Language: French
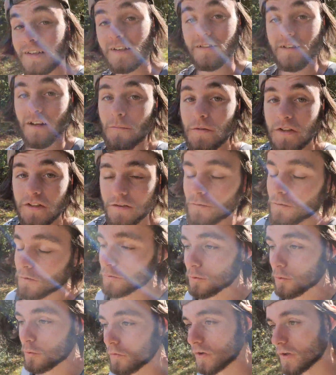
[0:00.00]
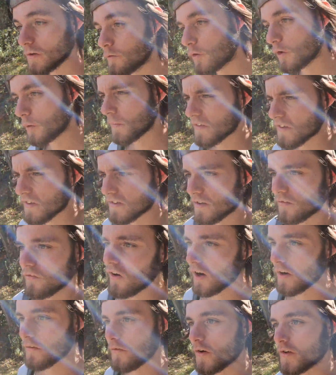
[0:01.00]
c'est la zermie, sinon de trouver. Vous commencez à
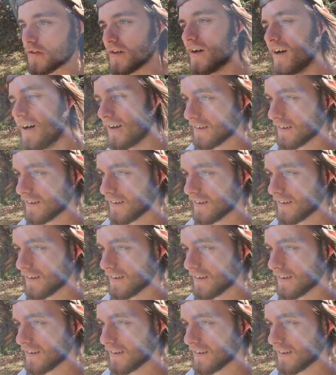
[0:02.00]
savoir à force. Hein.